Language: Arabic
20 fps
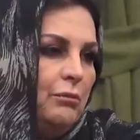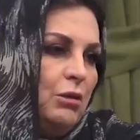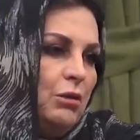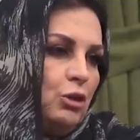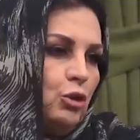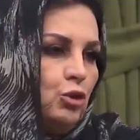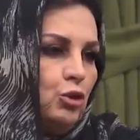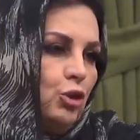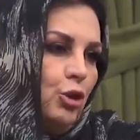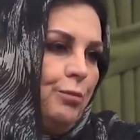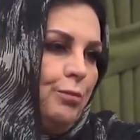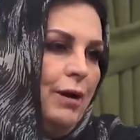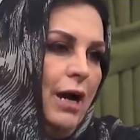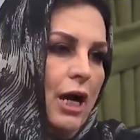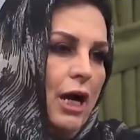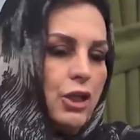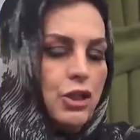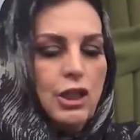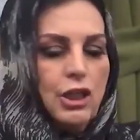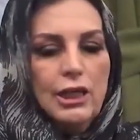ما
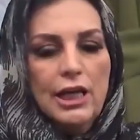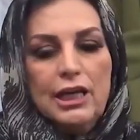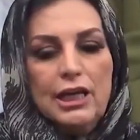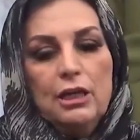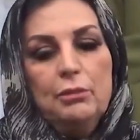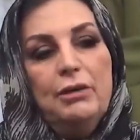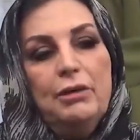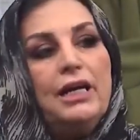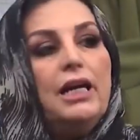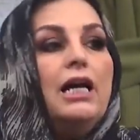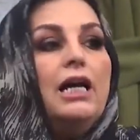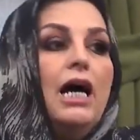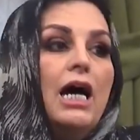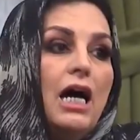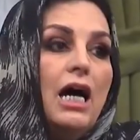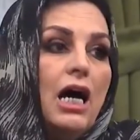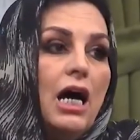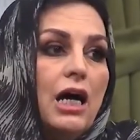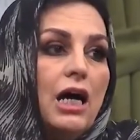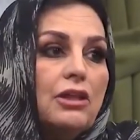تضرباش لكن
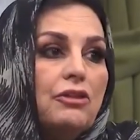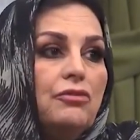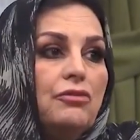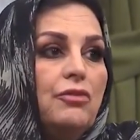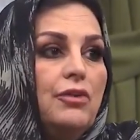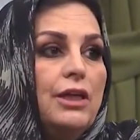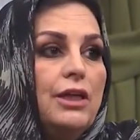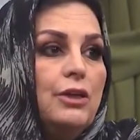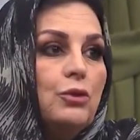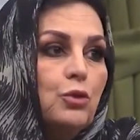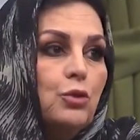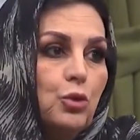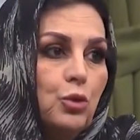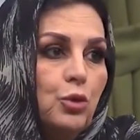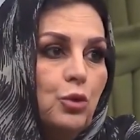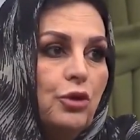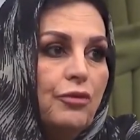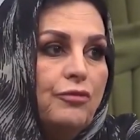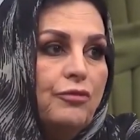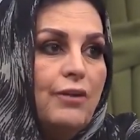مرات في
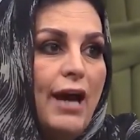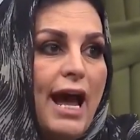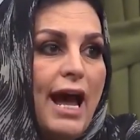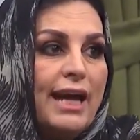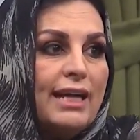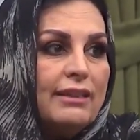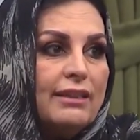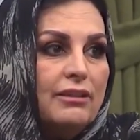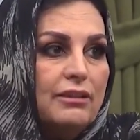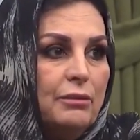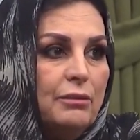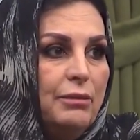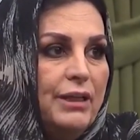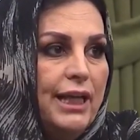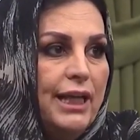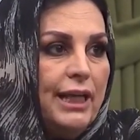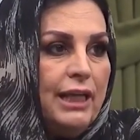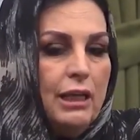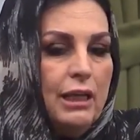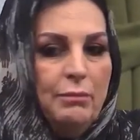ظروف اكثر من
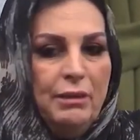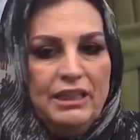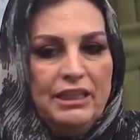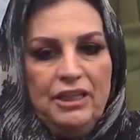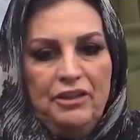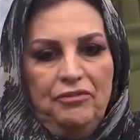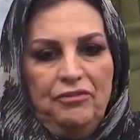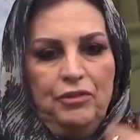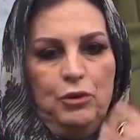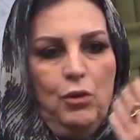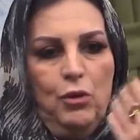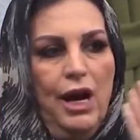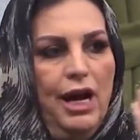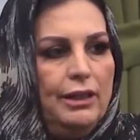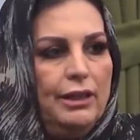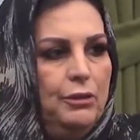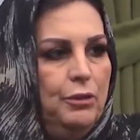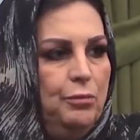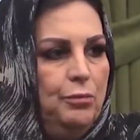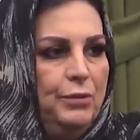هيك مثلا في واحد
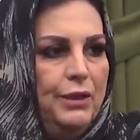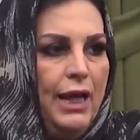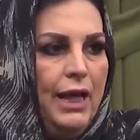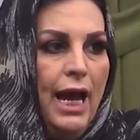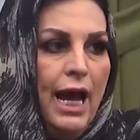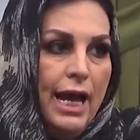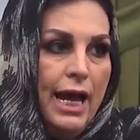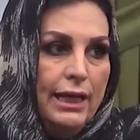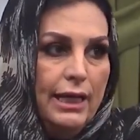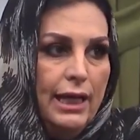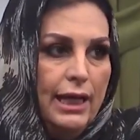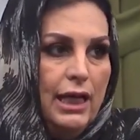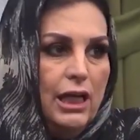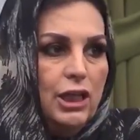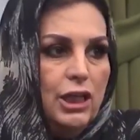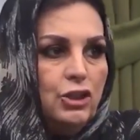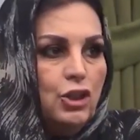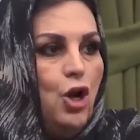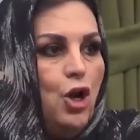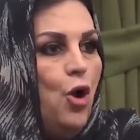
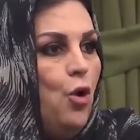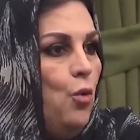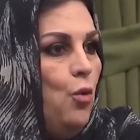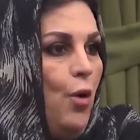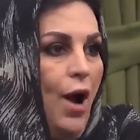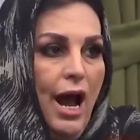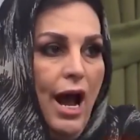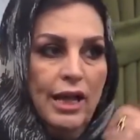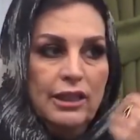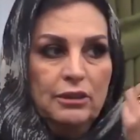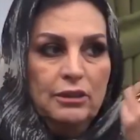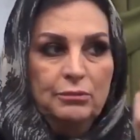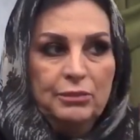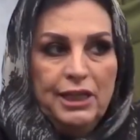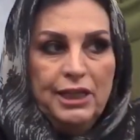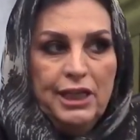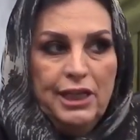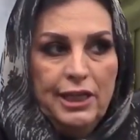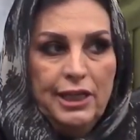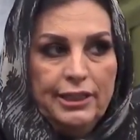بيعالج واحد
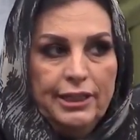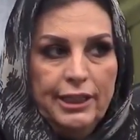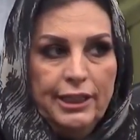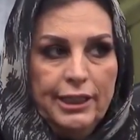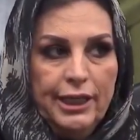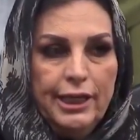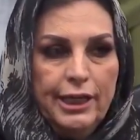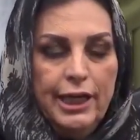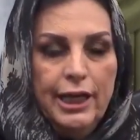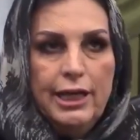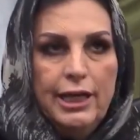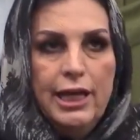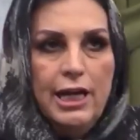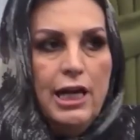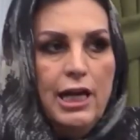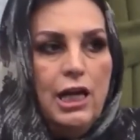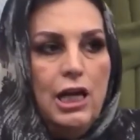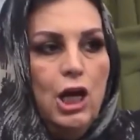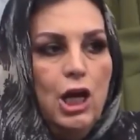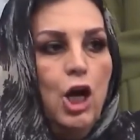مريض يا نار
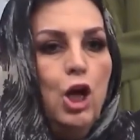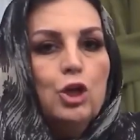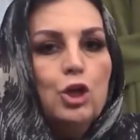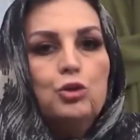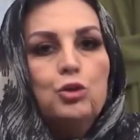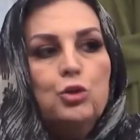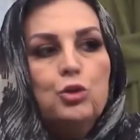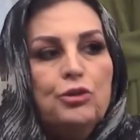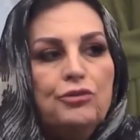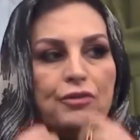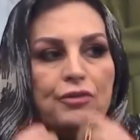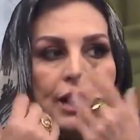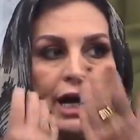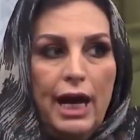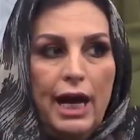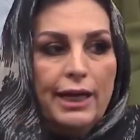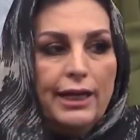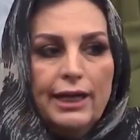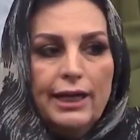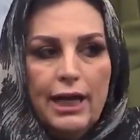عليه ظروف
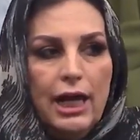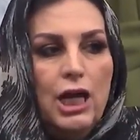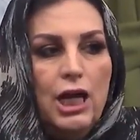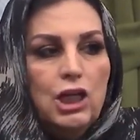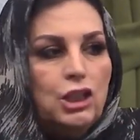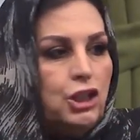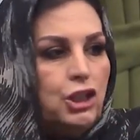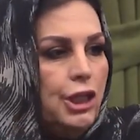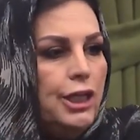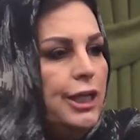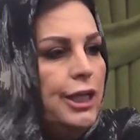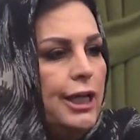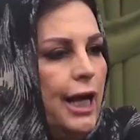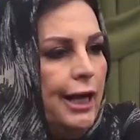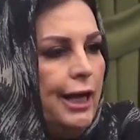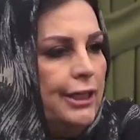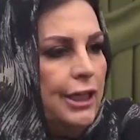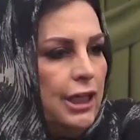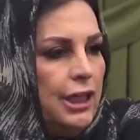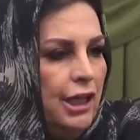قاهره شنو
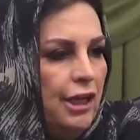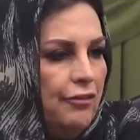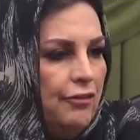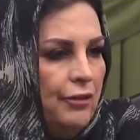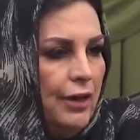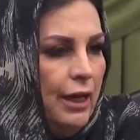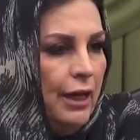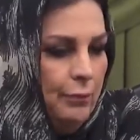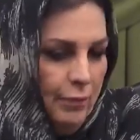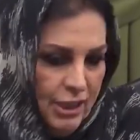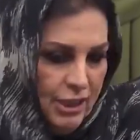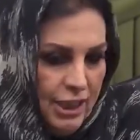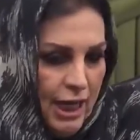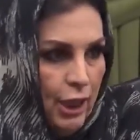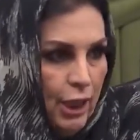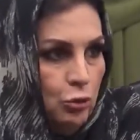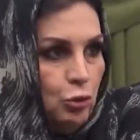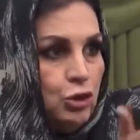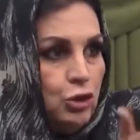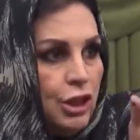يعني كيف يعني ما
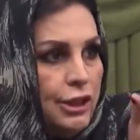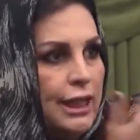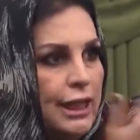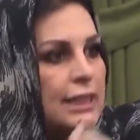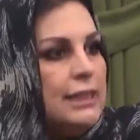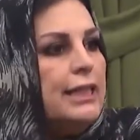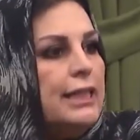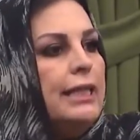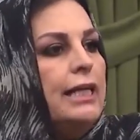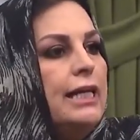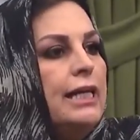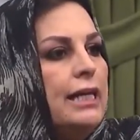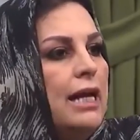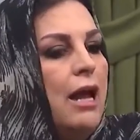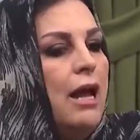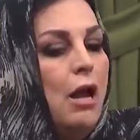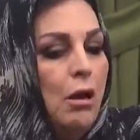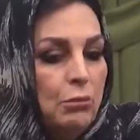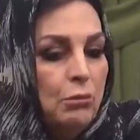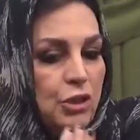يساعدوش الناس هدية
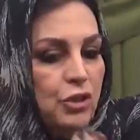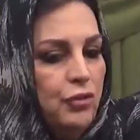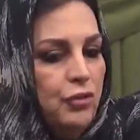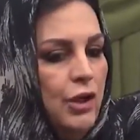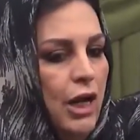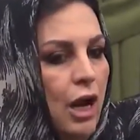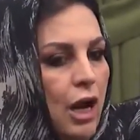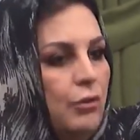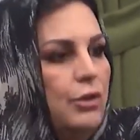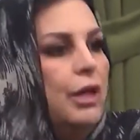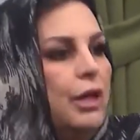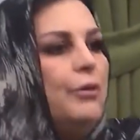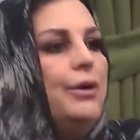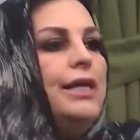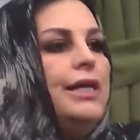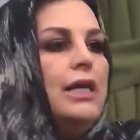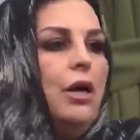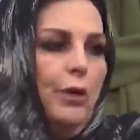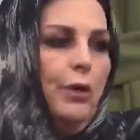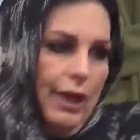مش في
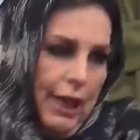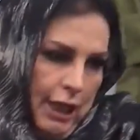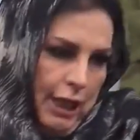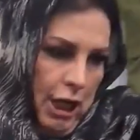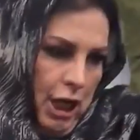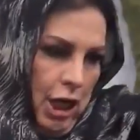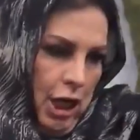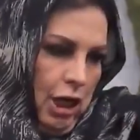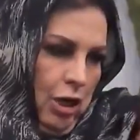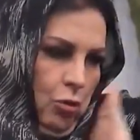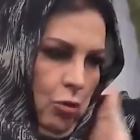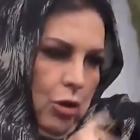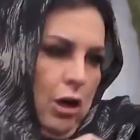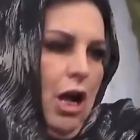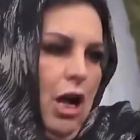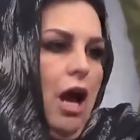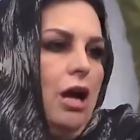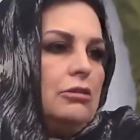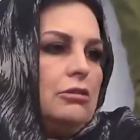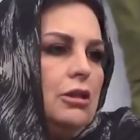اولويه ولا غير هيك
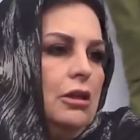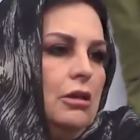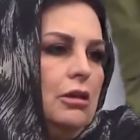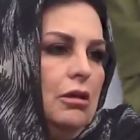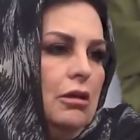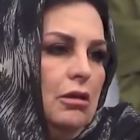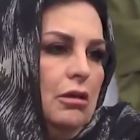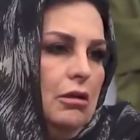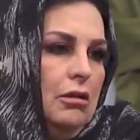وخلاص ما